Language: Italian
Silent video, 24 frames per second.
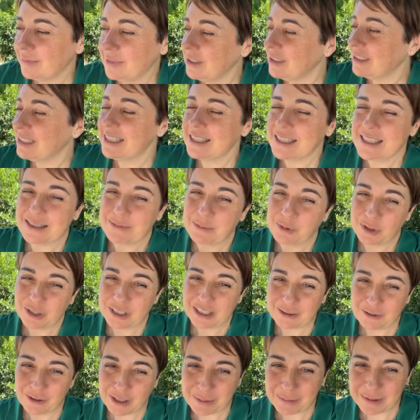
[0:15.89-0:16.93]
senza
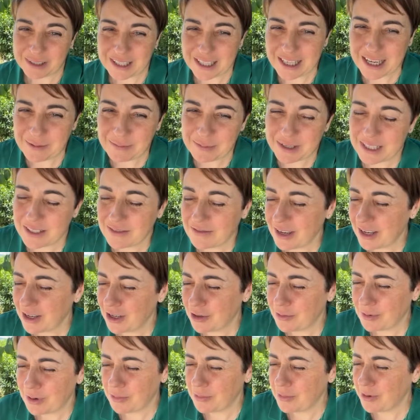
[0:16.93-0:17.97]
motivo la mattina mi
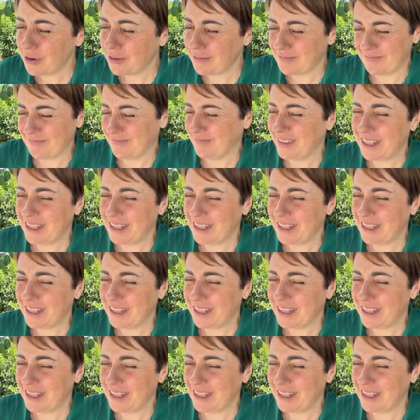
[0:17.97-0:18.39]
sveglio proprio